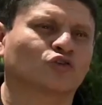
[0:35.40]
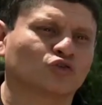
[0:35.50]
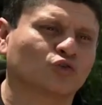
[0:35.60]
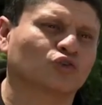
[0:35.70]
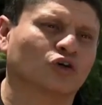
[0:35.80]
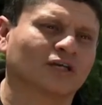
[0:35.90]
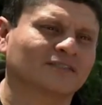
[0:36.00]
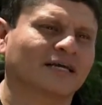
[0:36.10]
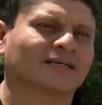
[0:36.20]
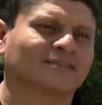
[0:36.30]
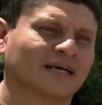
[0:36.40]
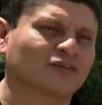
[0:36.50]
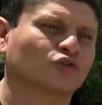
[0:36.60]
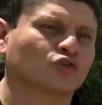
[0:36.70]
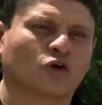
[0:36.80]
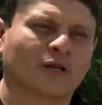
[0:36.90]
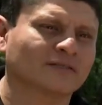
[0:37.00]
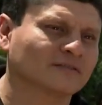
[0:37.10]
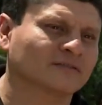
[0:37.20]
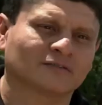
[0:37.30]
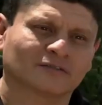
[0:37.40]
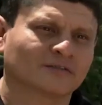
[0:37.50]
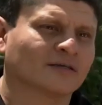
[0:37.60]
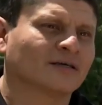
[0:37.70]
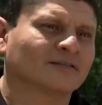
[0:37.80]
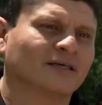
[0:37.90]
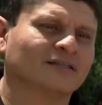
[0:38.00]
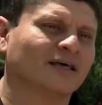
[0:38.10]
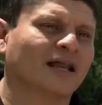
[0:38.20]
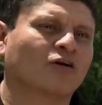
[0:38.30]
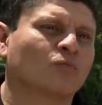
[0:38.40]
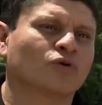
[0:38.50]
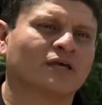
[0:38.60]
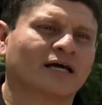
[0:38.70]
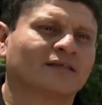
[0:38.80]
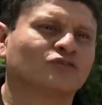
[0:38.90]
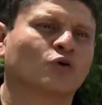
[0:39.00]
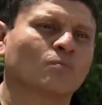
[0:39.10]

constructores a que sigan sus obras desde la comodidad de su